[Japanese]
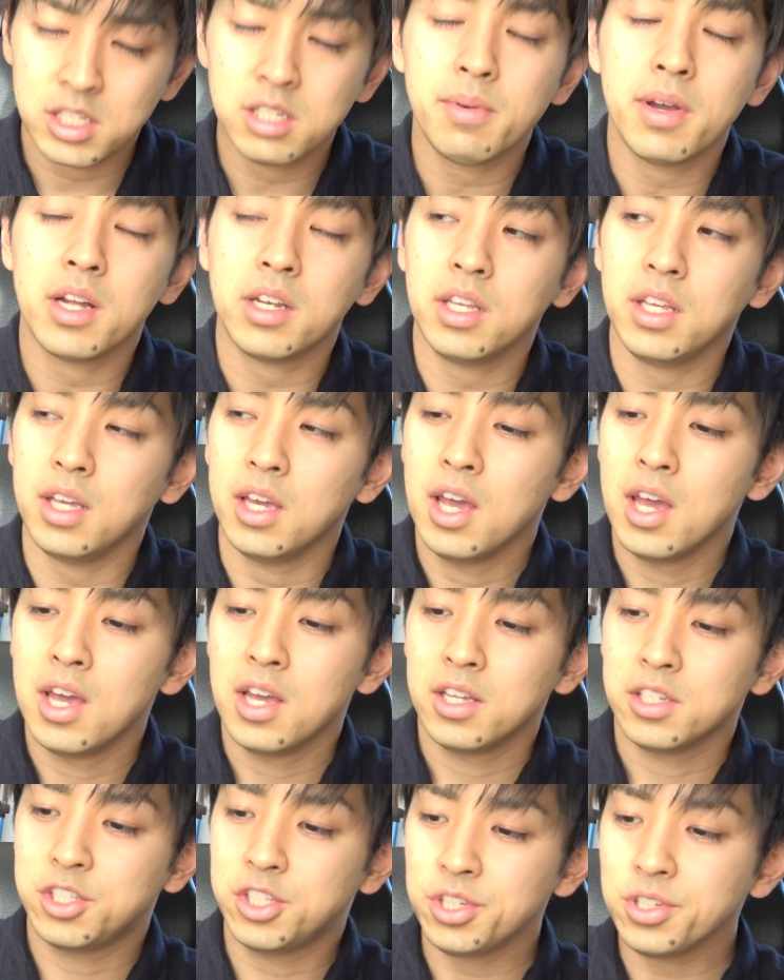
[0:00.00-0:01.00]
つまり
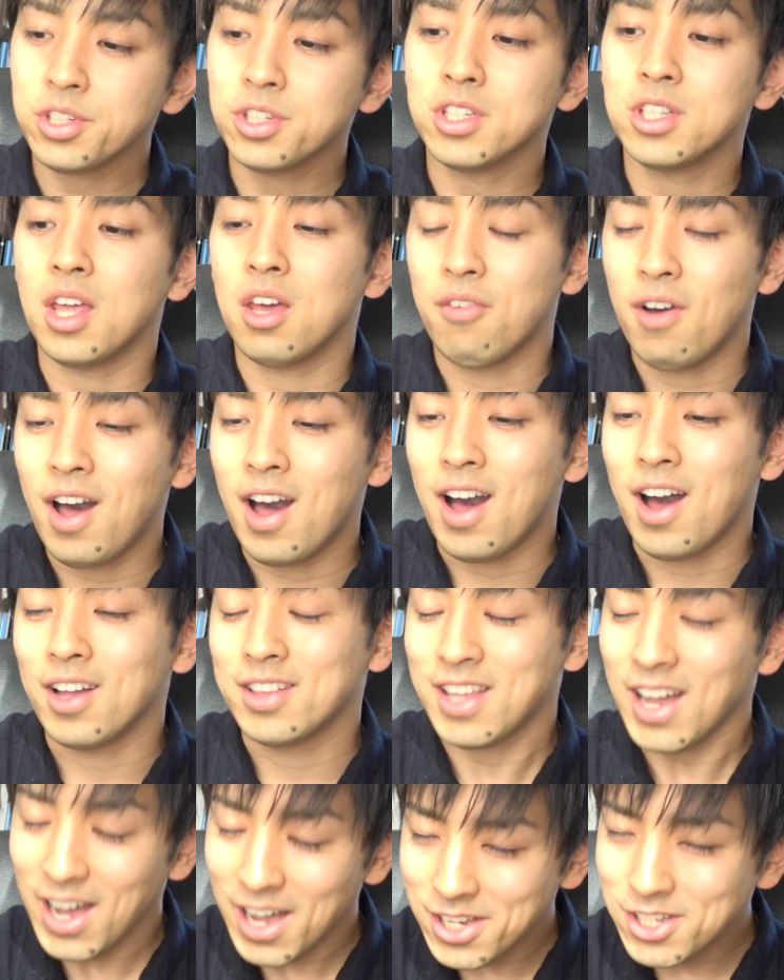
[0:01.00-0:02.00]
塾では
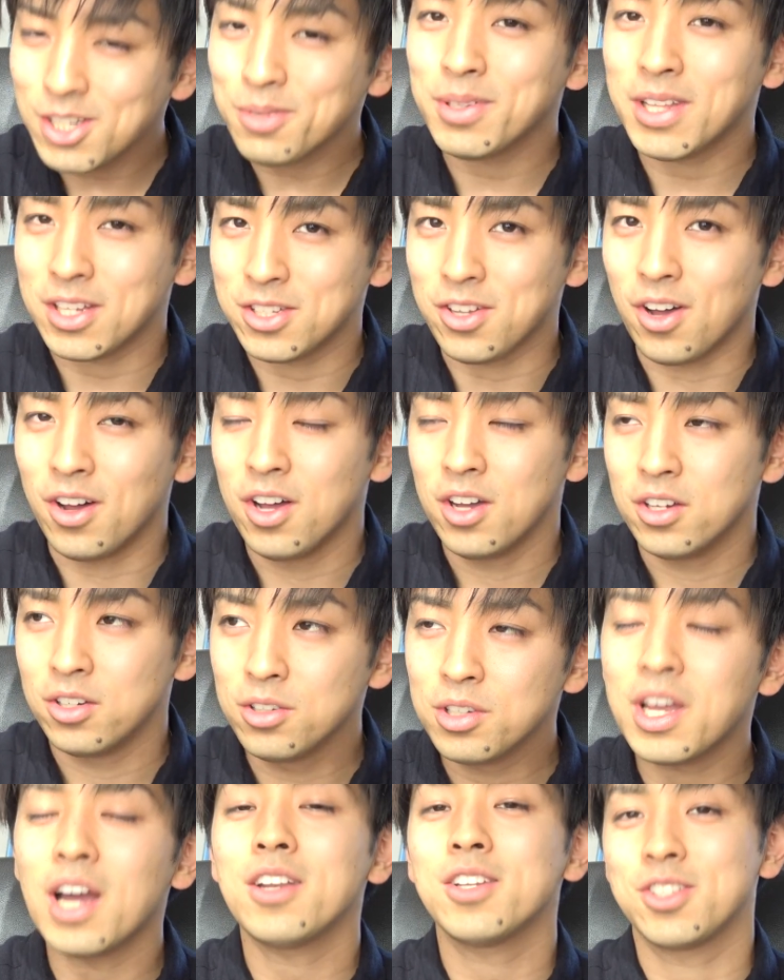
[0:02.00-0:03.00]
大丈夫だと、
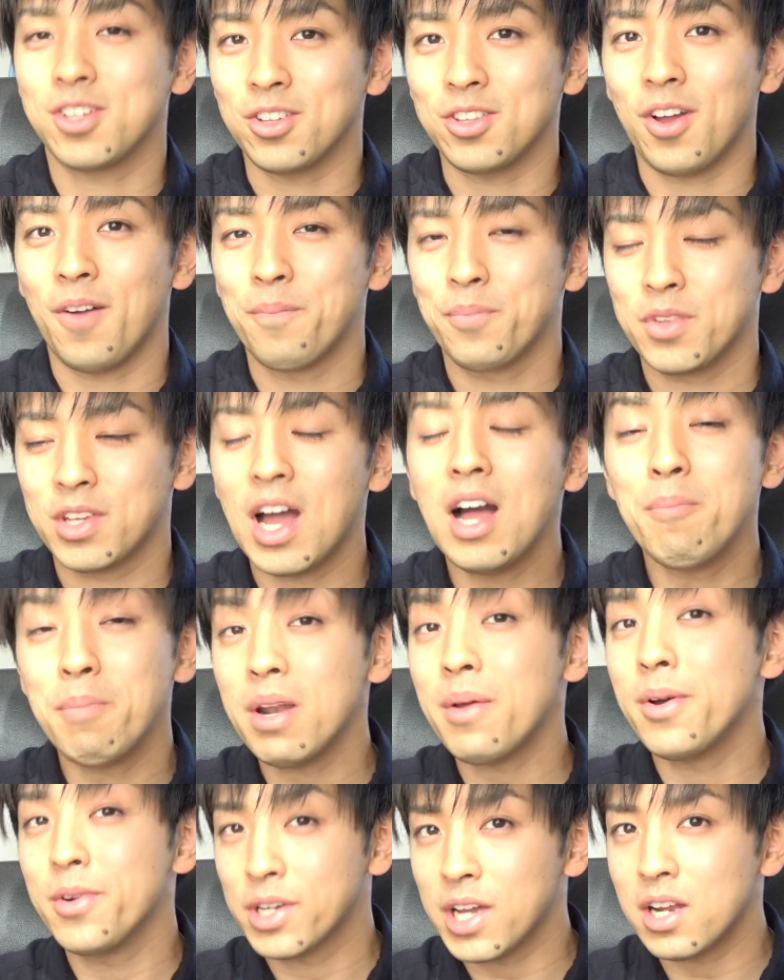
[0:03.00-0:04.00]
受かるぞと、頑張
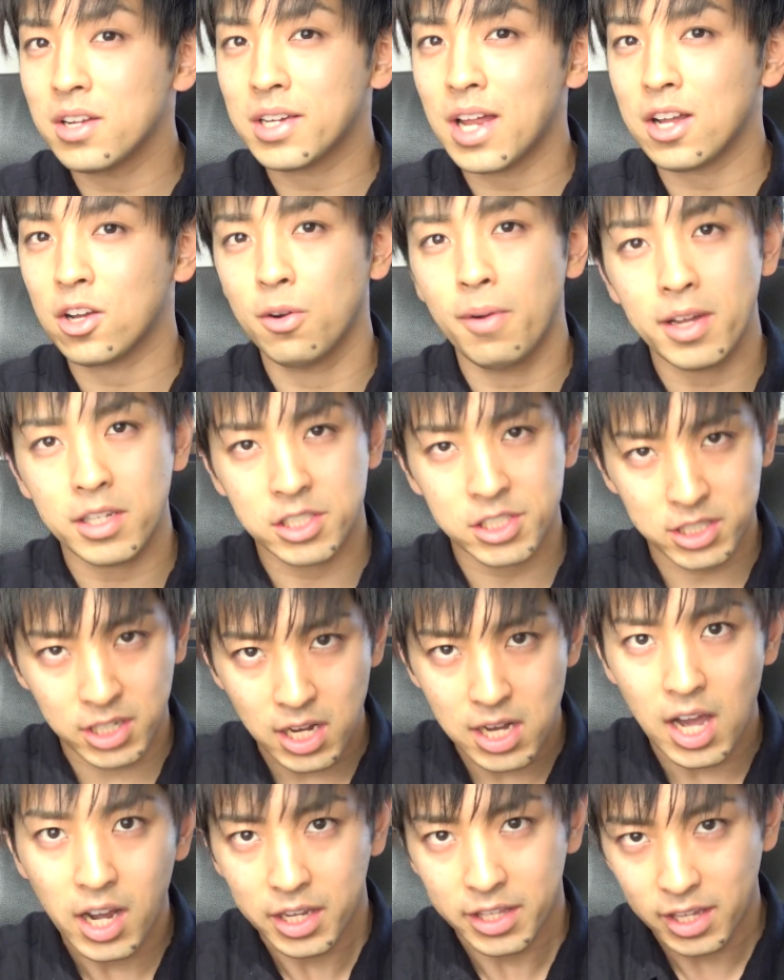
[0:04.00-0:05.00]
れば受かるからこのまましっ
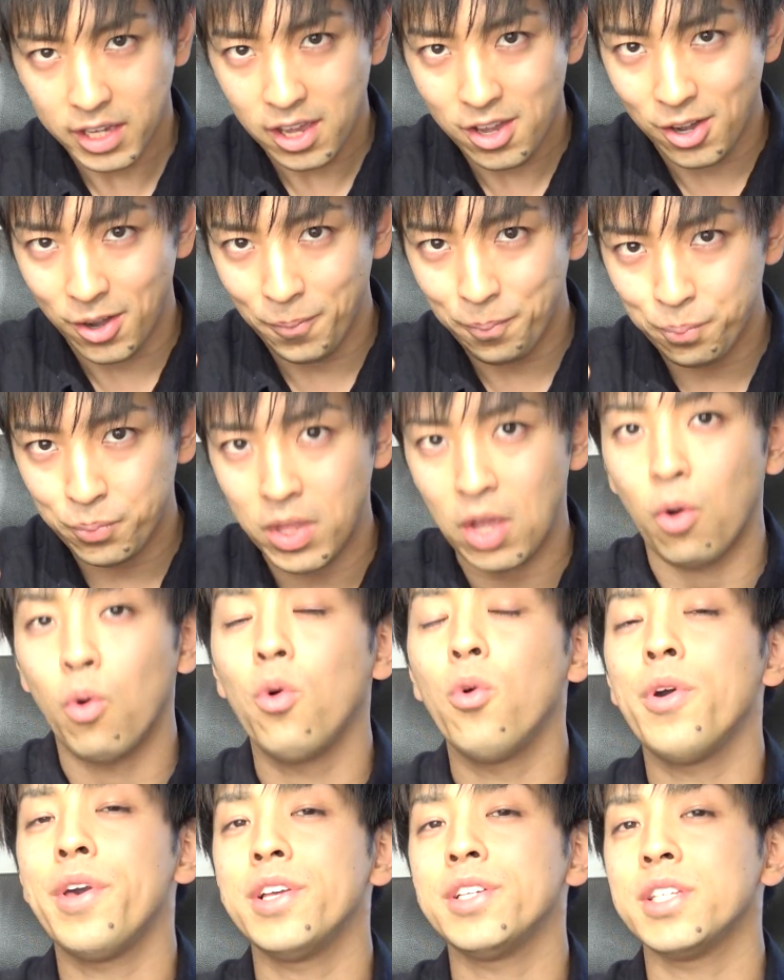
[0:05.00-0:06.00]
かり上げてけよって
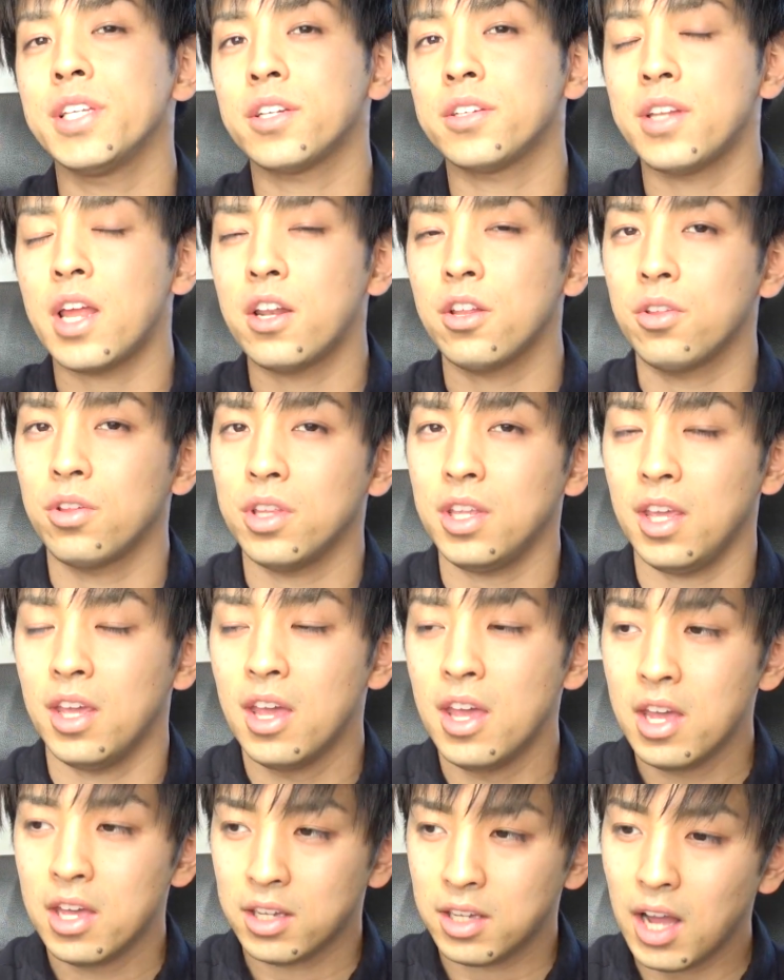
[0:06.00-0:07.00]
応援してくれるのに、
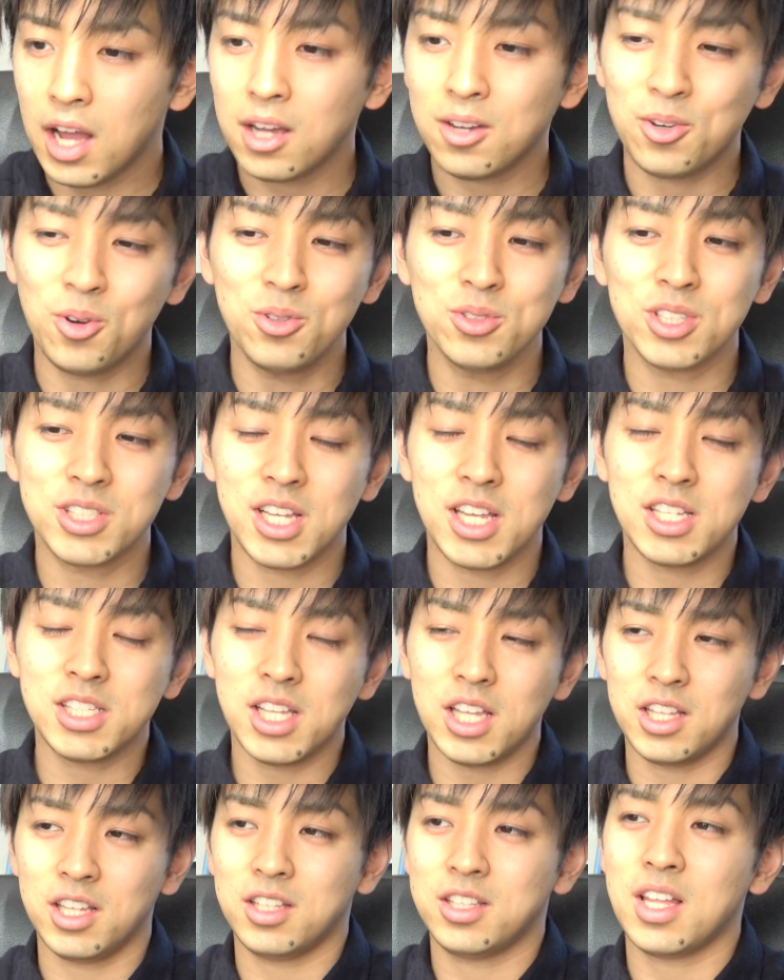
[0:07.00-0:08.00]
学校の先
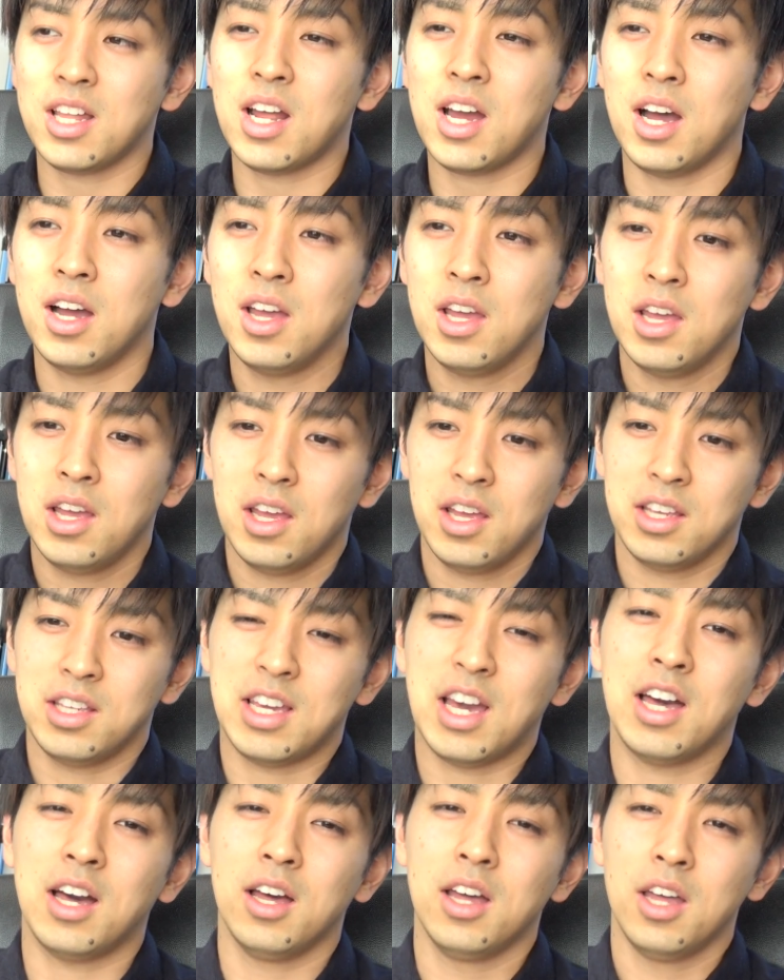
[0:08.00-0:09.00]
生に言ったら、い
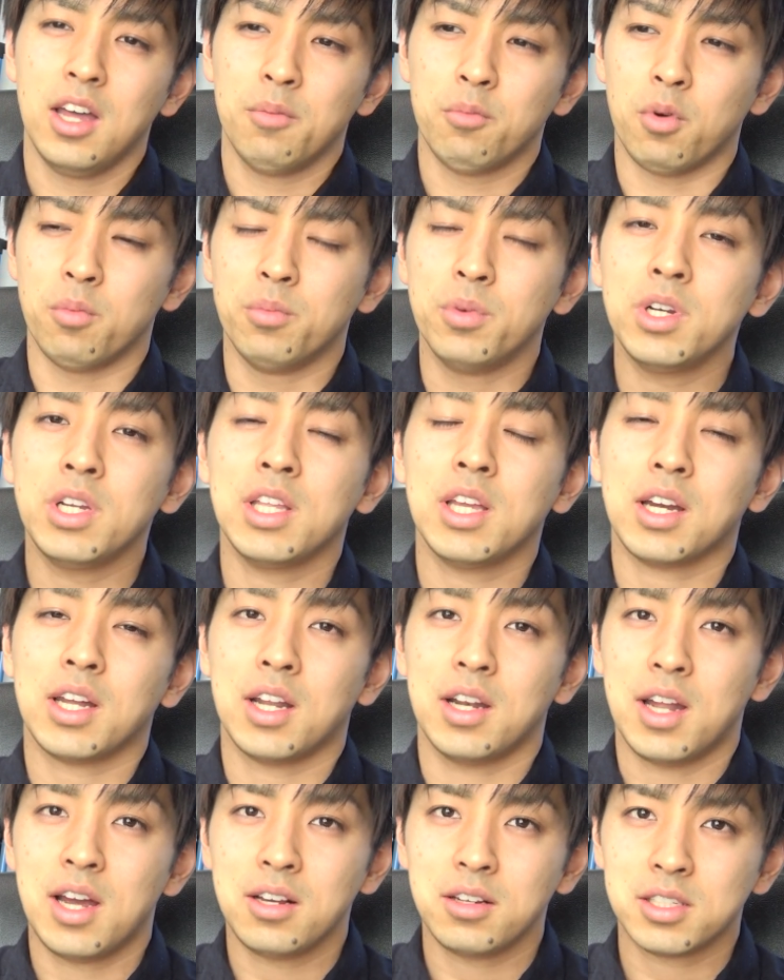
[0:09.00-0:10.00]
やもう無理だか
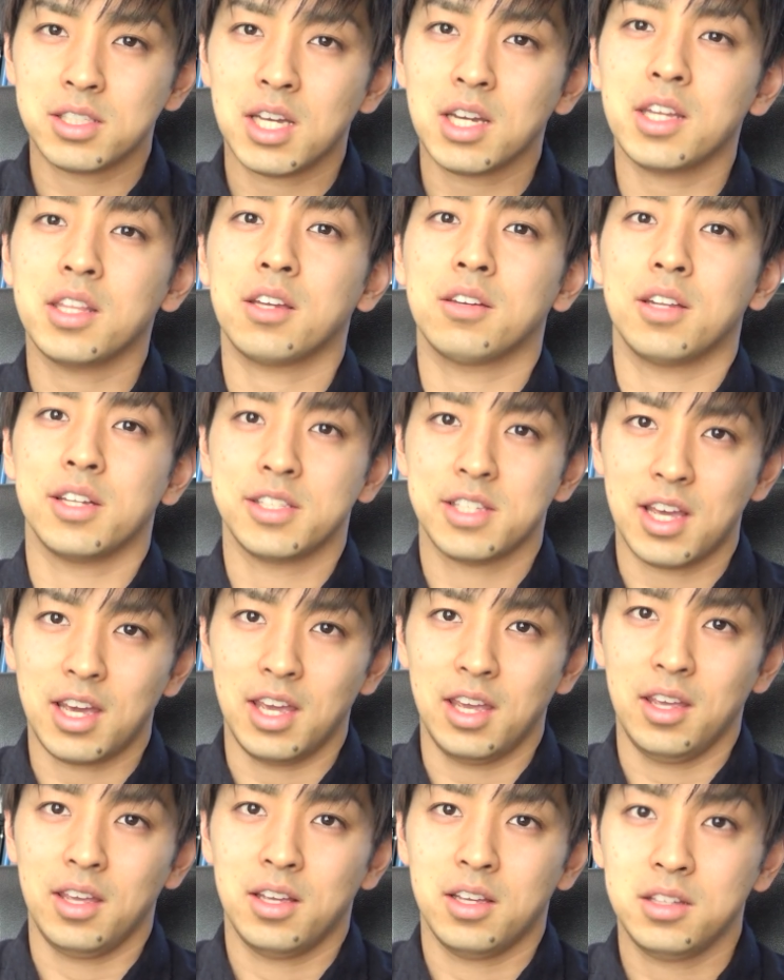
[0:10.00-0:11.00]
らランク下げてくださ
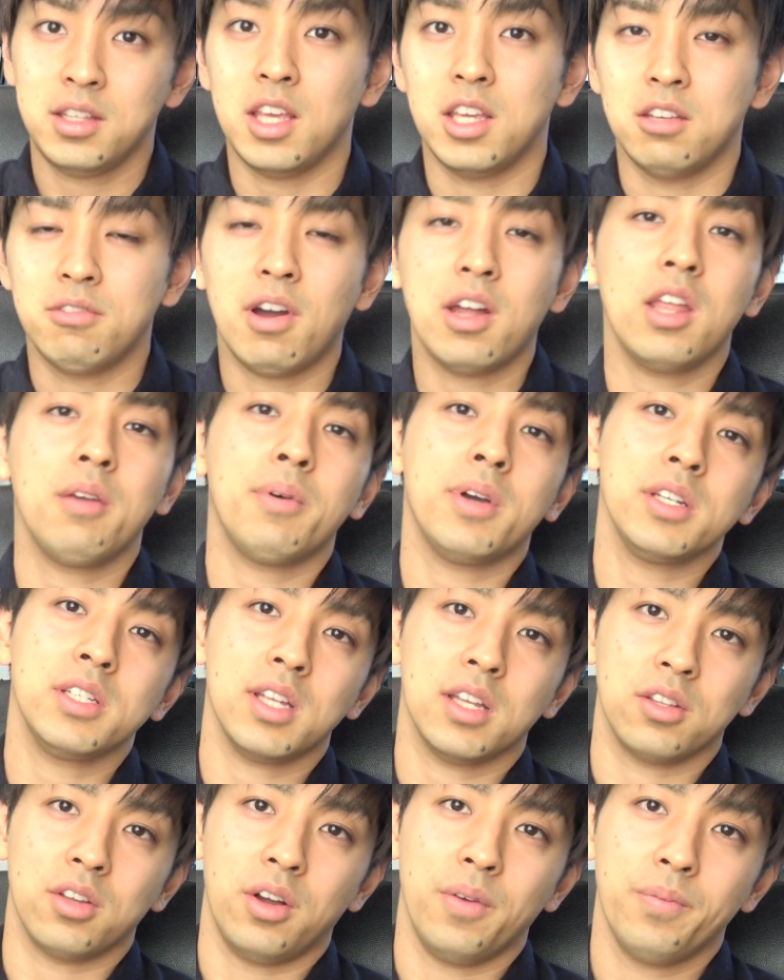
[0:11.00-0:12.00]
いって言われまし
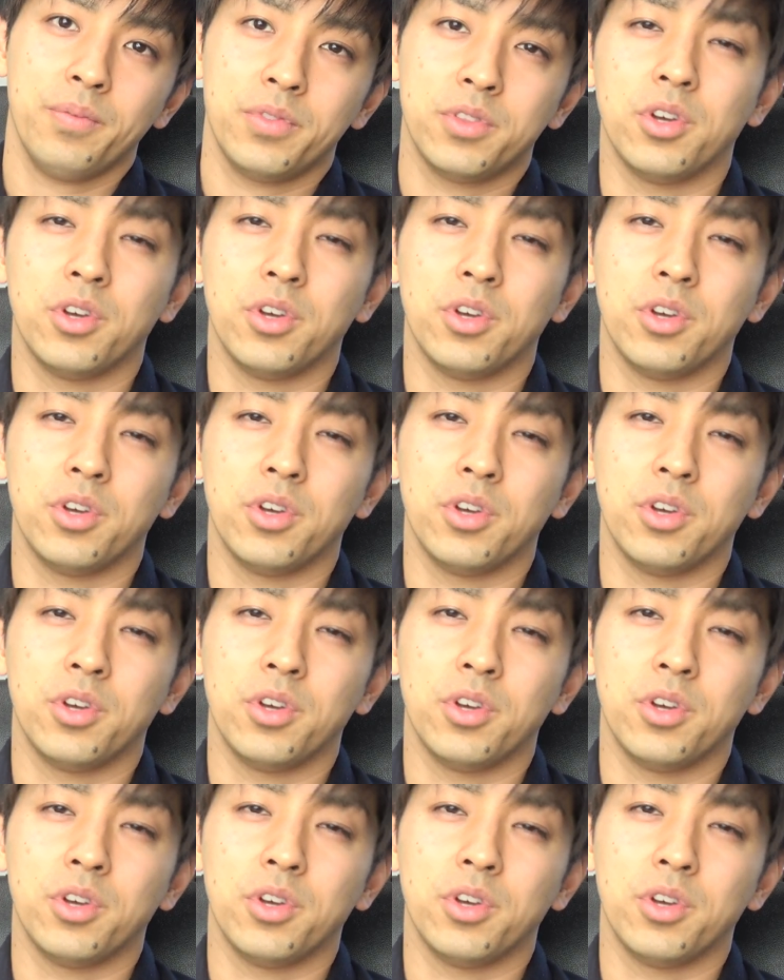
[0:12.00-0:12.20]
たと。